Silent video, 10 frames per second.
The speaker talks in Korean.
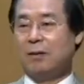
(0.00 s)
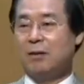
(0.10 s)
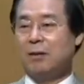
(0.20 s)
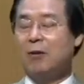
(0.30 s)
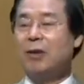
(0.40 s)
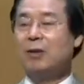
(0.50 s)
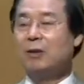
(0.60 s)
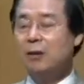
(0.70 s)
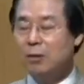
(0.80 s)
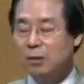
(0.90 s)
상황이 어,
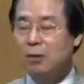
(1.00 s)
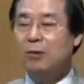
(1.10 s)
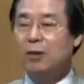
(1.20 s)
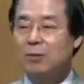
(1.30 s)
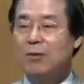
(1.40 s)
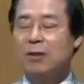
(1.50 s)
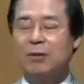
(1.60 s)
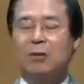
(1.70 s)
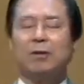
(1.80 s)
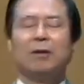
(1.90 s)
어렵고
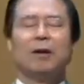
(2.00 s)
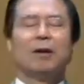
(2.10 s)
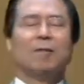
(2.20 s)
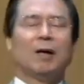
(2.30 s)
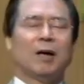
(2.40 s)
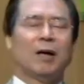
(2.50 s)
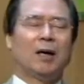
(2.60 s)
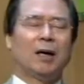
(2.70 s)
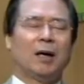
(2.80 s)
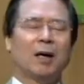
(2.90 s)
힘들어도
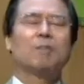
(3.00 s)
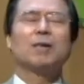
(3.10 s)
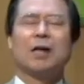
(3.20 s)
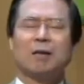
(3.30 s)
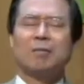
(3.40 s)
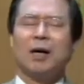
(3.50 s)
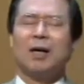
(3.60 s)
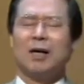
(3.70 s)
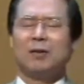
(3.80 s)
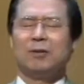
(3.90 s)
막 감사하는 마음
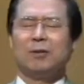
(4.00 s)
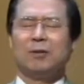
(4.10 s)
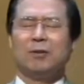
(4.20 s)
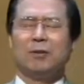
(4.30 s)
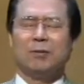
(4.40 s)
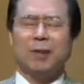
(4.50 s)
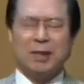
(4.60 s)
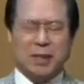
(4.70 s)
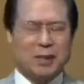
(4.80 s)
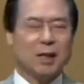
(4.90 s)
가지고 막
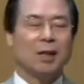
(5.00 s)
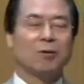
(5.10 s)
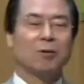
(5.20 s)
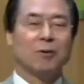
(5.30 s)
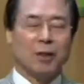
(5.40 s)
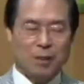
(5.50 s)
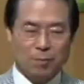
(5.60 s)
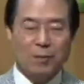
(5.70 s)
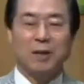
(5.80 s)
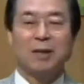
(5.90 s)
찬양하고
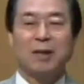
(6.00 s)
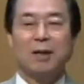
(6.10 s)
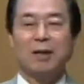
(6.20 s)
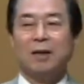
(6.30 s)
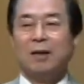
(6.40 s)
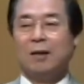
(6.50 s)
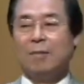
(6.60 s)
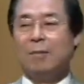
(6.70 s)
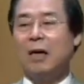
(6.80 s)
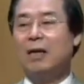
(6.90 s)
기뻐할 때
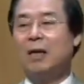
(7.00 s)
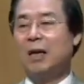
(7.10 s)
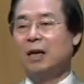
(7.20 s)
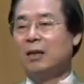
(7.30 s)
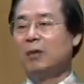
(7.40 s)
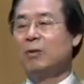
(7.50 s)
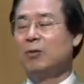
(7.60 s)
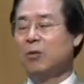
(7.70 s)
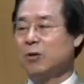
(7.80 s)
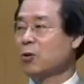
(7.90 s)
마귀가 힘을
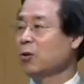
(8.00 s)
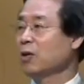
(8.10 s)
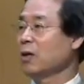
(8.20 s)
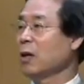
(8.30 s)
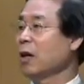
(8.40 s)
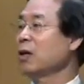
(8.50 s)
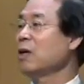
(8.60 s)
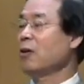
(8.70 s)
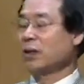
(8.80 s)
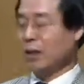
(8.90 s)
못 쓰고 한
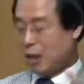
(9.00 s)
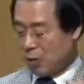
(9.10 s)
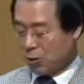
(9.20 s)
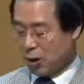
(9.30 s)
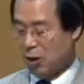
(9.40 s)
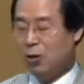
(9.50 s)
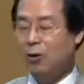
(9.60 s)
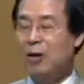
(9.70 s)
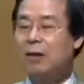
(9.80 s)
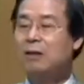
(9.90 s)
길로 왔다가 일곱
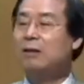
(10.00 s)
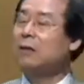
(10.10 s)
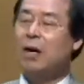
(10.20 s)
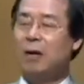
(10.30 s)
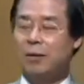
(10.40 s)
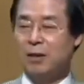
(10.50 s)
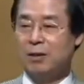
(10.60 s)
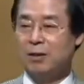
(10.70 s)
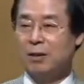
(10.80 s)
길로 떠나가 버리는